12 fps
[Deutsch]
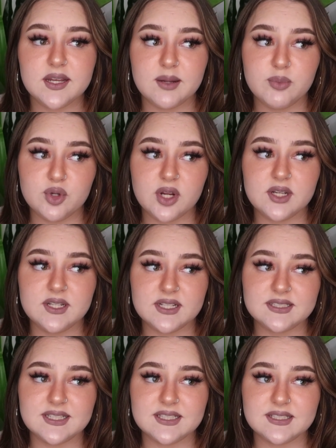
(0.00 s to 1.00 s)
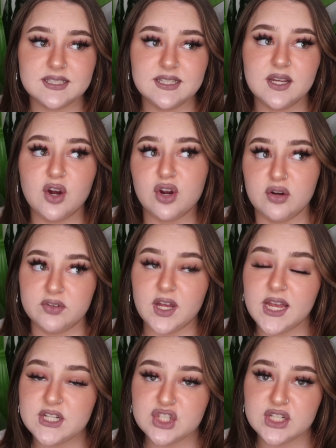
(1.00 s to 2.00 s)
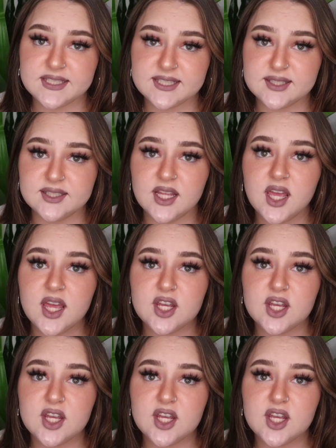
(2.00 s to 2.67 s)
dann bedeutet das, dass ihr auch auf Arschritzen